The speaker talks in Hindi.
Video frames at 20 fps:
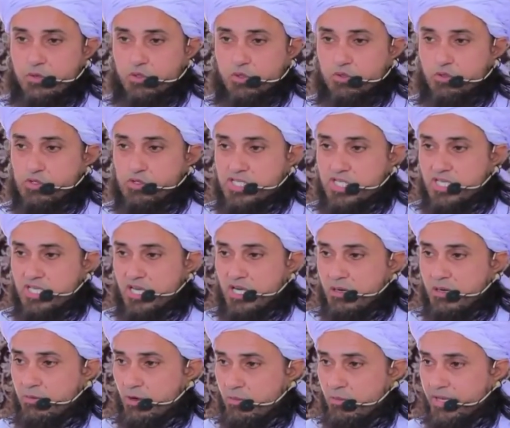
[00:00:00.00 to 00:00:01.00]
खुदकुशी की
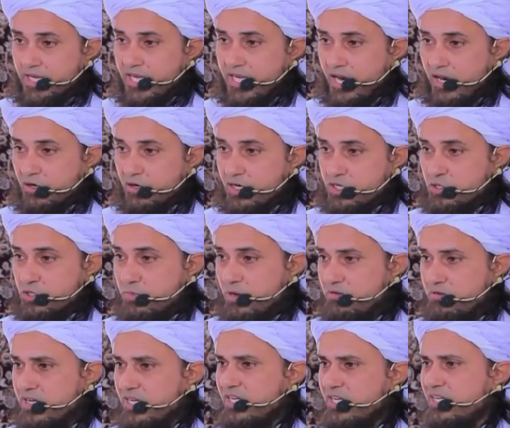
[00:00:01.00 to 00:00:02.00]
खबरों में क्या ऑर्डर छुपा
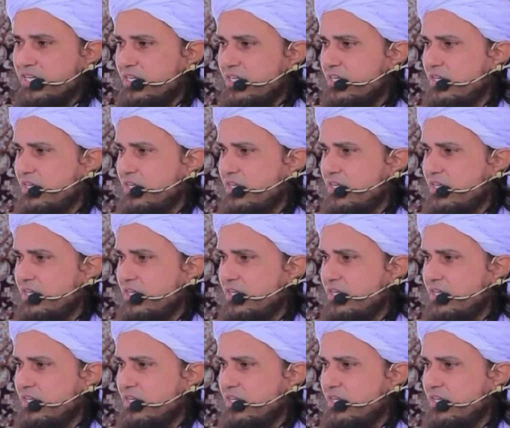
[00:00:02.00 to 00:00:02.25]
हुआ है